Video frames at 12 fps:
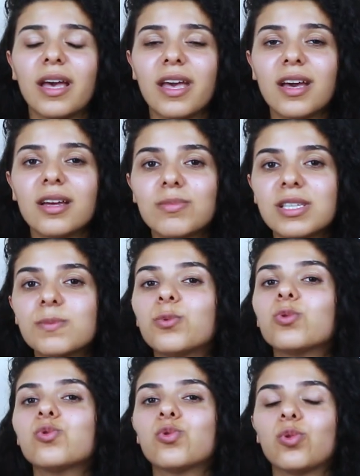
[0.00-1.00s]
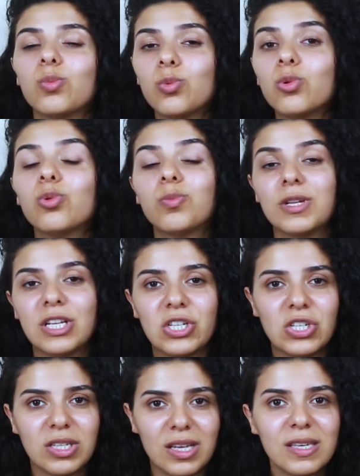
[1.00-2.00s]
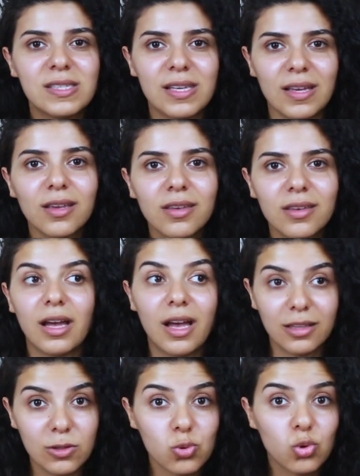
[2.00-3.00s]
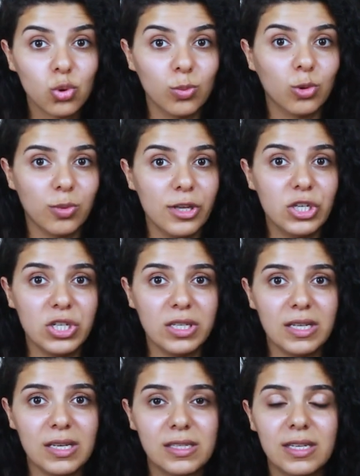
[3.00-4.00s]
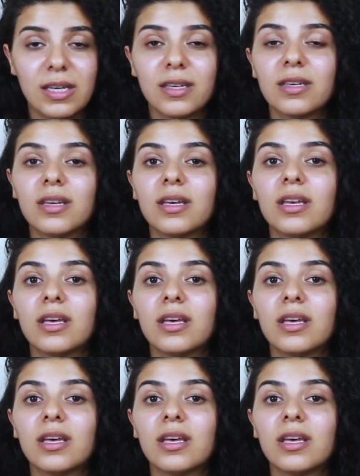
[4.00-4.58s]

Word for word: Eğer biz bunun sorumluluk bilincindeysek, hayatın sorumluluk bilincindeysek